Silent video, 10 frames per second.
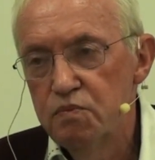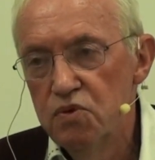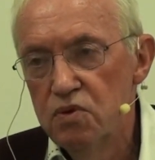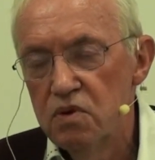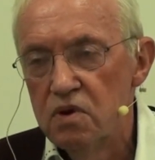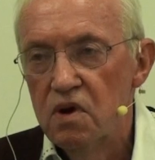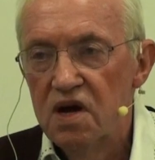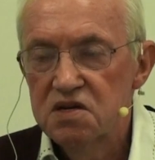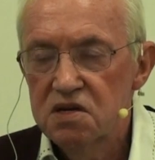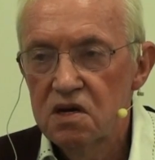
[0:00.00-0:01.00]
pour
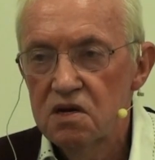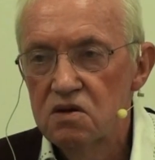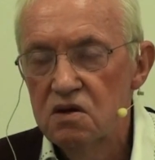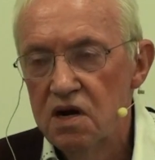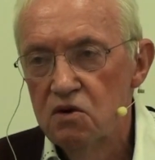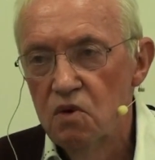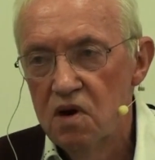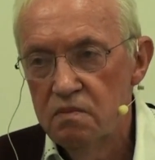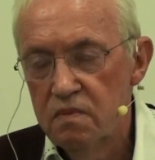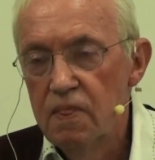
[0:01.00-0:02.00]
inscrire dans la
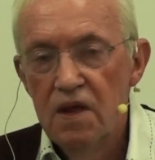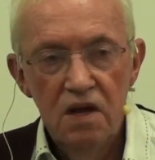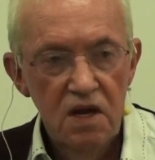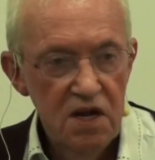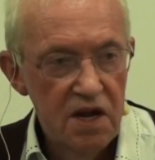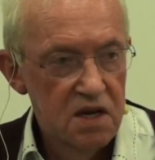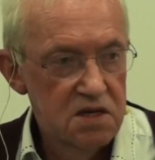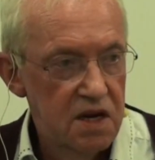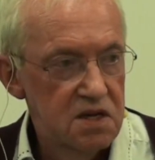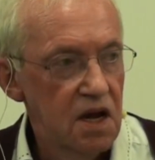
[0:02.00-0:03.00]
loi,
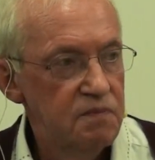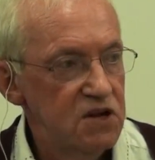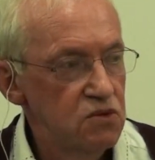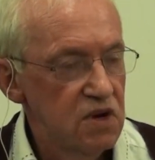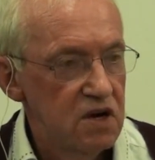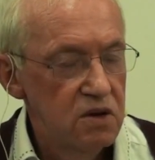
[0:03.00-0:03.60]
ça a été rappelé tout